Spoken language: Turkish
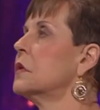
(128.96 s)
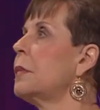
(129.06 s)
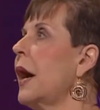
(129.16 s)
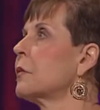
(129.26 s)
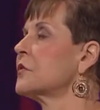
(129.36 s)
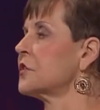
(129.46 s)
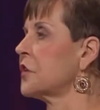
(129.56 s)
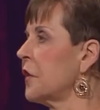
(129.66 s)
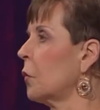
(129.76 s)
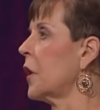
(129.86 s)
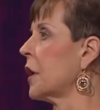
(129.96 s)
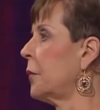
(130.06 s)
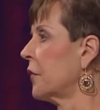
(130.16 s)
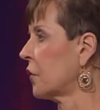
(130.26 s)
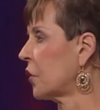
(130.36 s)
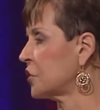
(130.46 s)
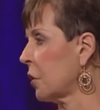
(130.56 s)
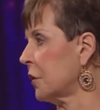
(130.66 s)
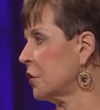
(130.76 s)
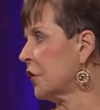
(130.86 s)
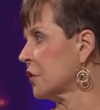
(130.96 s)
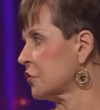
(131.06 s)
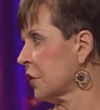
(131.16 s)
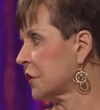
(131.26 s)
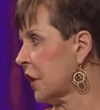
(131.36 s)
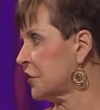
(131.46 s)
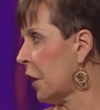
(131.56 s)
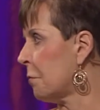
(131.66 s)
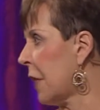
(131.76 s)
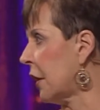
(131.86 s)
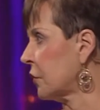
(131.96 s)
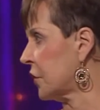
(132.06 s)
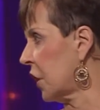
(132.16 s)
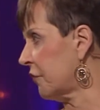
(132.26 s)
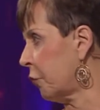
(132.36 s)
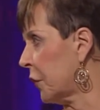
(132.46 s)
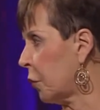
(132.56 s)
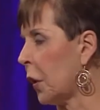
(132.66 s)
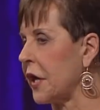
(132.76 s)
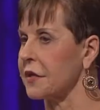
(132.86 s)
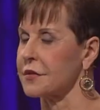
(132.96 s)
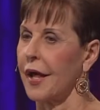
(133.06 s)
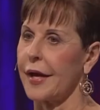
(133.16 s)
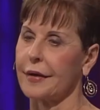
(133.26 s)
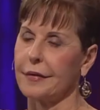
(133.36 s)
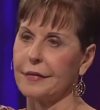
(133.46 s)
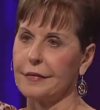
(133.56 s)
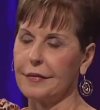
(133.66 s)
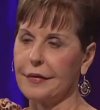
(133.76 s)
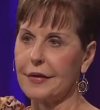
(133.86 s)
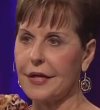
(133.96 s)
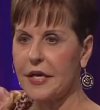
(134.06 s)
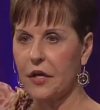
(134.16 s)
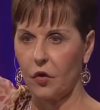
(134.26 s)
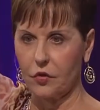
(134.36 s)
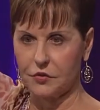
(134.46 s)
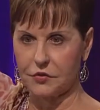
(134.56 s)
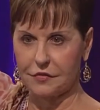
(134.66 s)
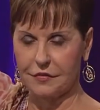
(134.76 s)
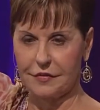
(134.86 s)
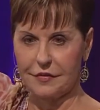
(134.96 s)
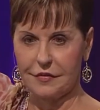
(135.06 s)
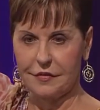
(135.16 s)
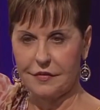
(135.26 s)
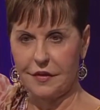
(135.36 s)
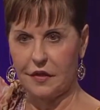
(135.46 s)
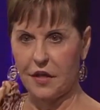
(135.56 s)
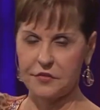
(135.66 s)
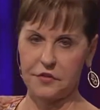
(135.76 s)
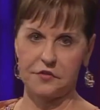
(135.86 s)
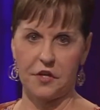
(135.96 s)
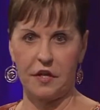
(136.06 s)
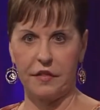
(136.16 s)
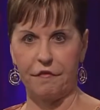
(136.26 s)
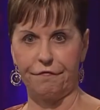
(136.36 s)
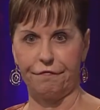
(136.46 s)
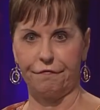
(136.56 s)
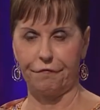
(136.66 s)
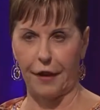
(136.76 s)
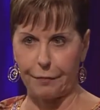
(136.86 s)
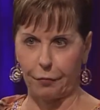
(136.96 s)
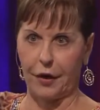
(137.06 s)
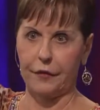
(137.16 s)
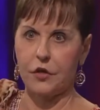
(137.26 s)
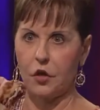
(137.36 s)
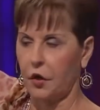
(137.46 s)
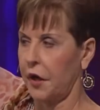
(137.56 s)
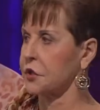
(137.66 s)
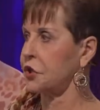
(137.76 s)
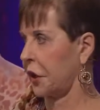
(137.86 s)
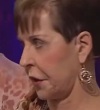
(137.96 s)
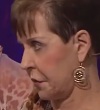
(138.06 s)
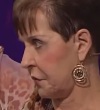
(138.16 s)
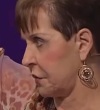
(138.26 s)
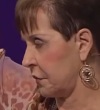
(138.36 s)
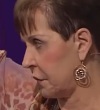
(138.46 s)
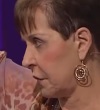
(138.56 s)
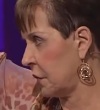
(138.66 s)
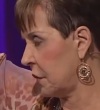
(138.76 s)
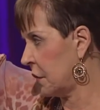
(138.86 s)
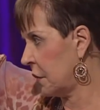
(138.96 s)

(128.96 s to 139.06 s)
İncil diyor ki Rabbe umut bağlayanlarsa taze güce kavuşur. Kanat açıp yükselir. Kartallar gibi, tavuklar gibi dönüp duruyor demiyor.